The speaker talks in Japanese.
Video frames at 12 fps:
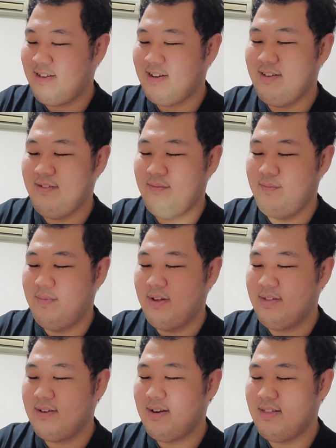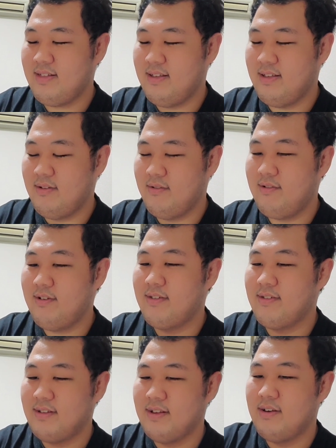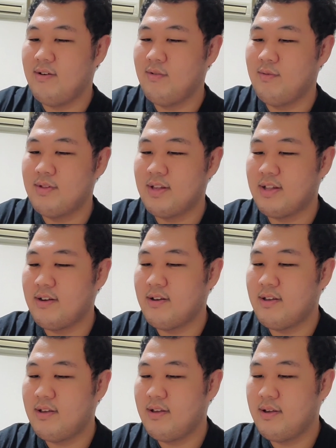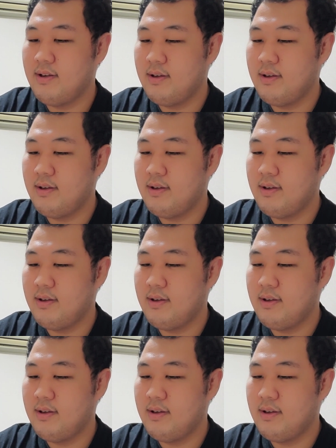い、確かに懐かしいの多いですね。思ってたより。